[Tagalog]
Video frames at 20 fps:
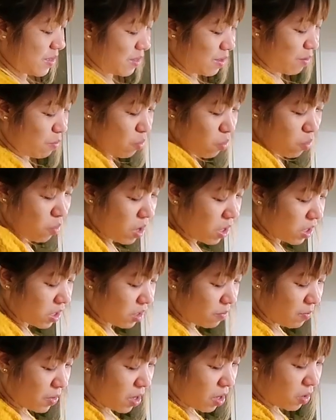Nabuang
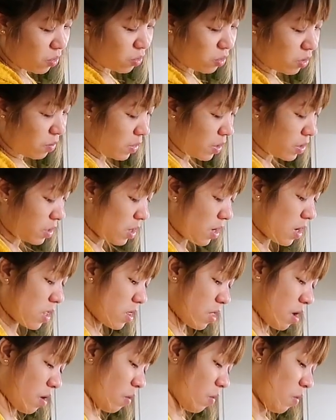naman ako sa mga
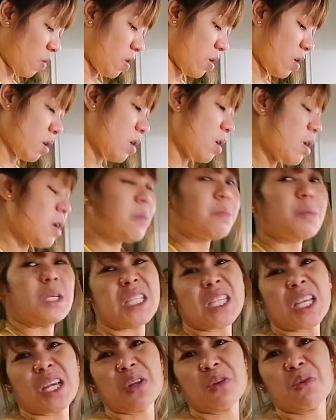salita ko.
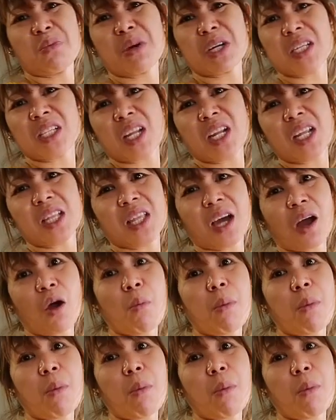Minsan yung mga salita ko